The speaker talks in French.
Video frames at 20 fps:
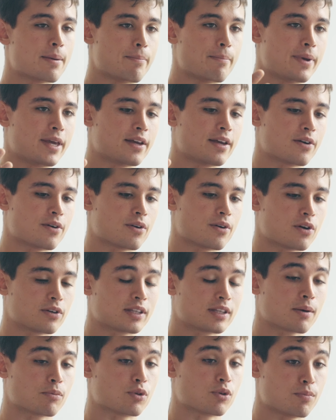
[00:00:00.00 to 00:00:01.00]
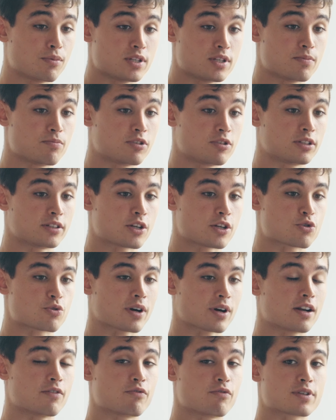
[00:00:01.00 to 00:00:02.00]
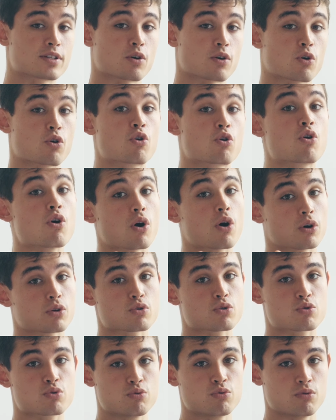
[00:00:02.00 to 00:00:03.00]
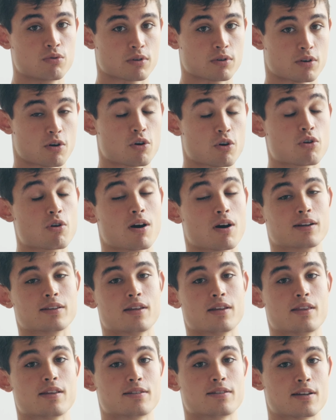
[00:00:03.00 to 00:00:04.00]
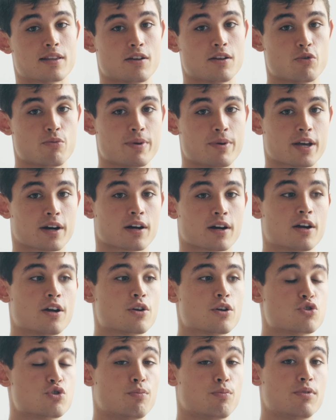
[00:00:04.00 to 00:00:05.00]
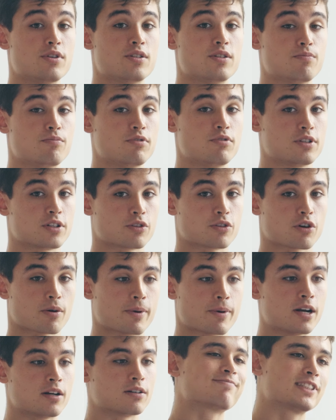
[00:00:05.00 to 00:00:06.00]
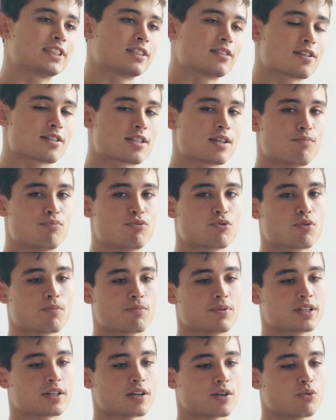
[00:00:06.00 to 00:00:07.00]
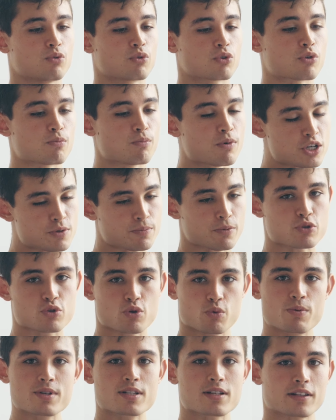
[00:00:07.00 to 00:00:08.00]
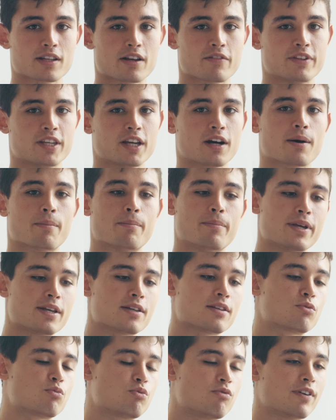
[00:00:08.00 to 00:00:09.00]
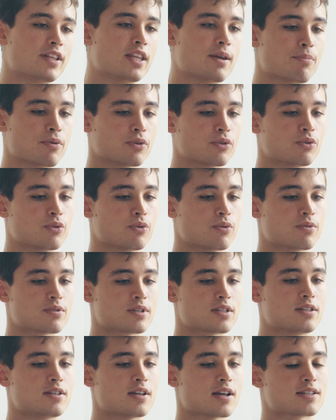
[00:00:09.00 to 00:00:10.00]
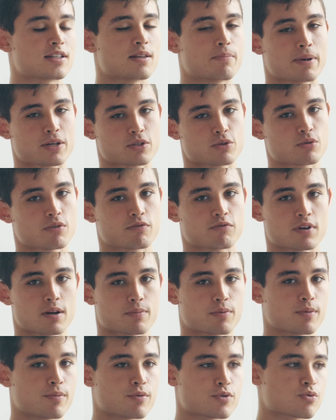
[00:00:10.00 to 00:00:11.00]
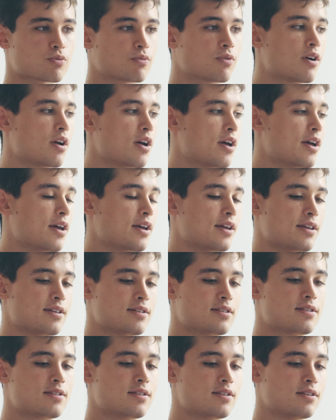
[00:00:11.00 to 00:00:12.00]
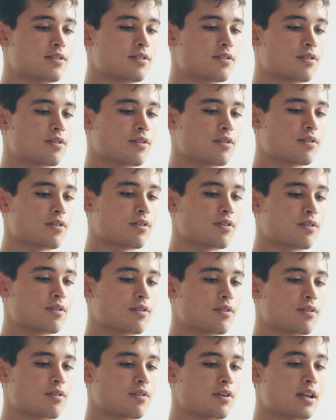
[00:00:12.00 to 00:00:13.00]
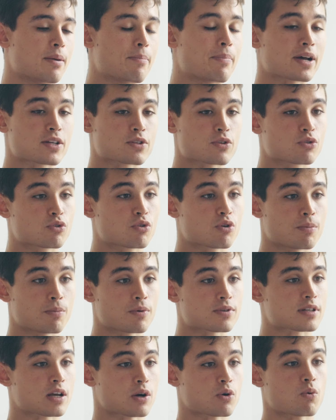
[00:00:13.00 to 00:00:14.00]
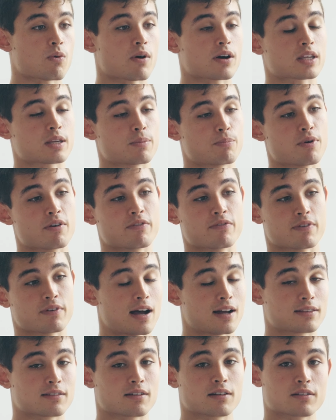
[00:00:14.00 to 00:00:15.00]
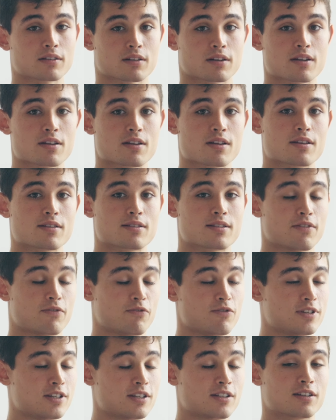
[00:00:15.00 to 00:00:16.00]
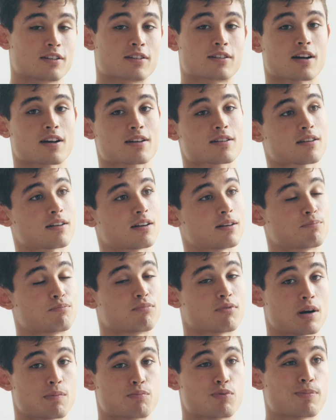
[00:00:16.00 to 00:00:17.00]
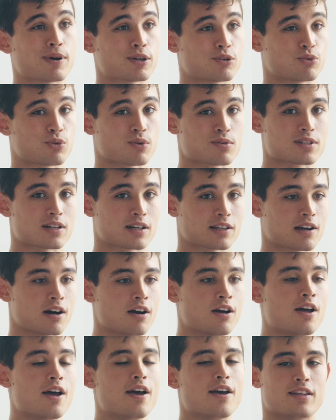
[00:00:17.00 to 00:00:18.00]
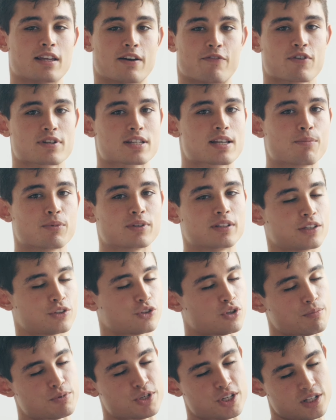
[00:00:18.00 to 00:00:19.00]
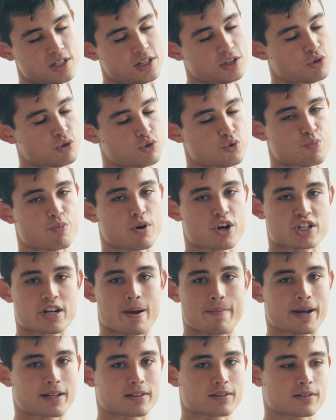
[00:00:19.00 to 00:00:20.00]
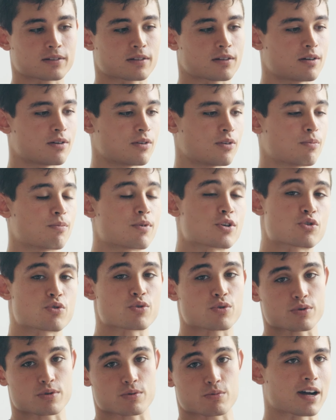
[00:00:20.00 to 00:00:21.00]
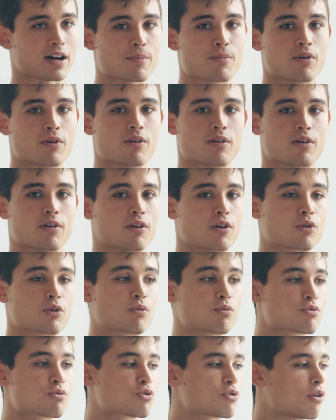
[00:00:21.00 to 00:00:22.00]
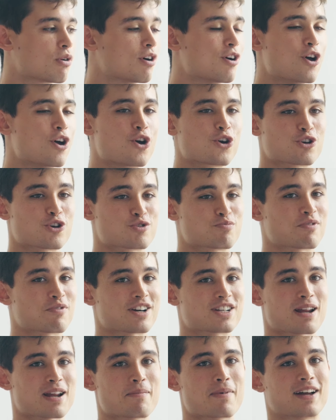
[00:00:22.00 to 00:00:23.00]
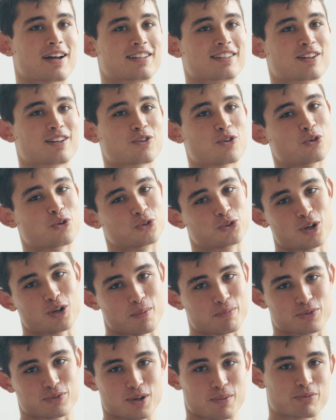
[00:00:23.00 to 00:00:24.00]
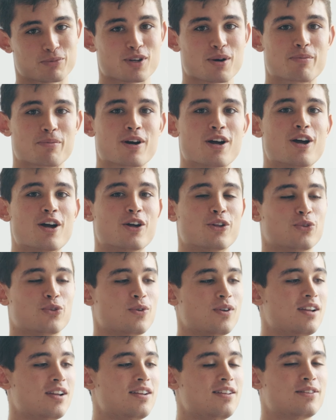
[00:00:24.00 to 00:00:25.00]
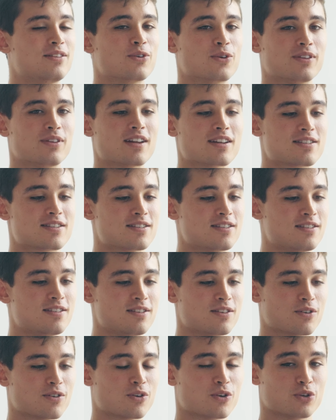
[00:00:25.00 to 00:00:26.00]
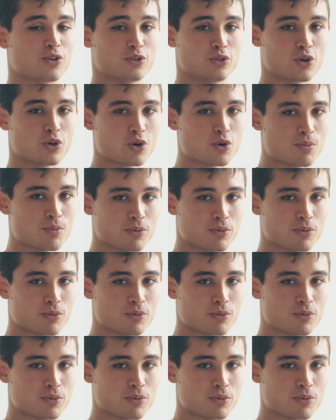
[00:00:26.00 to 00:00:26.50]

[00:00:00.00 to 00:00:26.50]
Mais euh, en termes de bodybuilding naturel, vu que c'est encore en dessous, encore à des années-lumière du bodybuilding normal, c'est plus compliqué. Donc euh, moi, je pense que oui, c'est un avenir, mais tout va dépendre de si assez de personnes en font la promotion et si les personnes commencent à croire qu'ils peuvent atteindre c'est physique, car pour la plupart du temps, c'est le cas. Il y a forcément des tops génétiques que tu pourras jamais atteindre. Hein. Euh, moi, je suis vraiment euh, conscient que je pourrais jamais atteindre le top, top, top de l'élite nati euh, dans le